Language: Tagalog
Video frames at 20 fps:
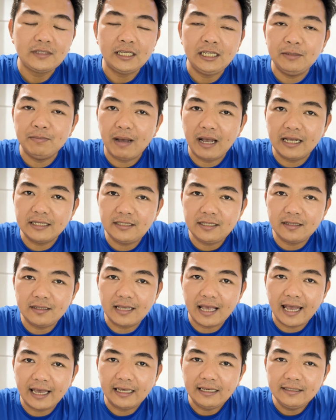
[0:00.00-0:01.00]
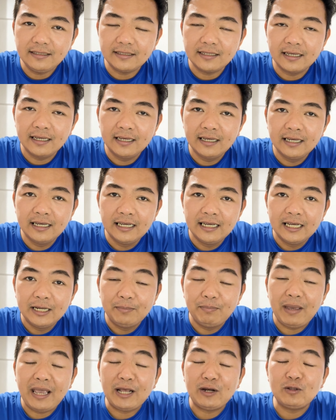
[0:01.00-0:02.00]
Imagine guys
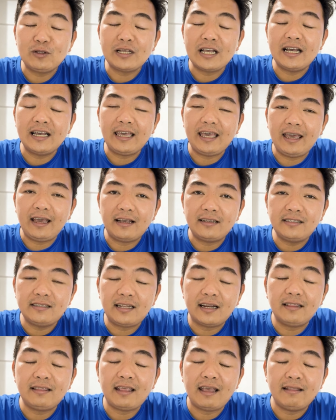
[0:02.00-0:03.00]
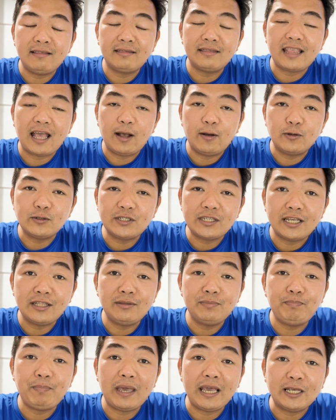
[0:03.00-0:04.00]
meron kang extra 10,000
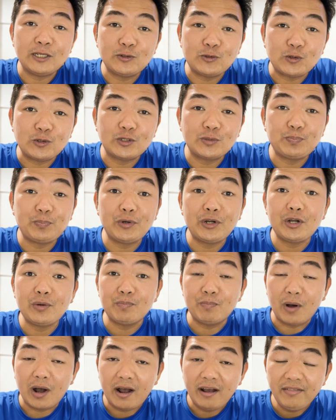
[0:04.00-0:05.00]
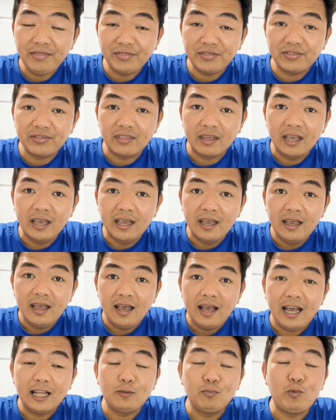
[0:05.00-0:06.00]
pesos per month.
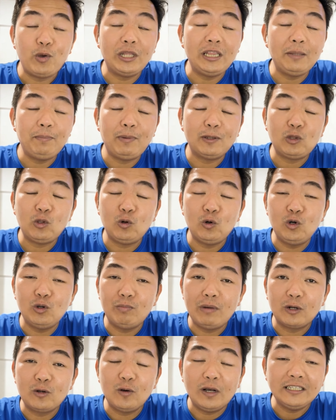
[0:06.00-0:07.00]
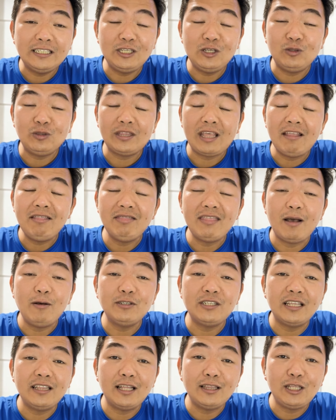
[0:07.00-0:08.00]
At pwede pa tong lumago kasi yung 10,000
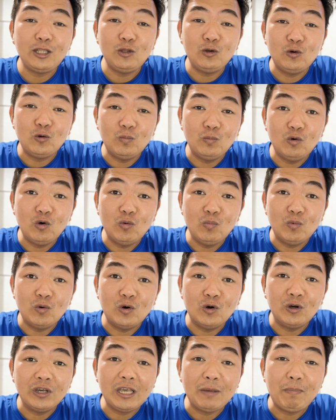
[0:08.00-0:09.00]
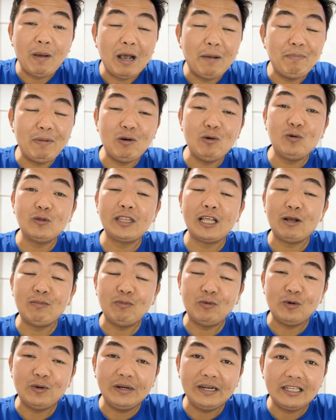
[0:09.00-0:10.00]
na tinubo mo, ipapautang
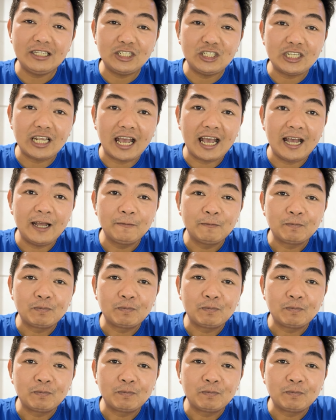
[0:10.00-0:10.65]
mo ulit siya,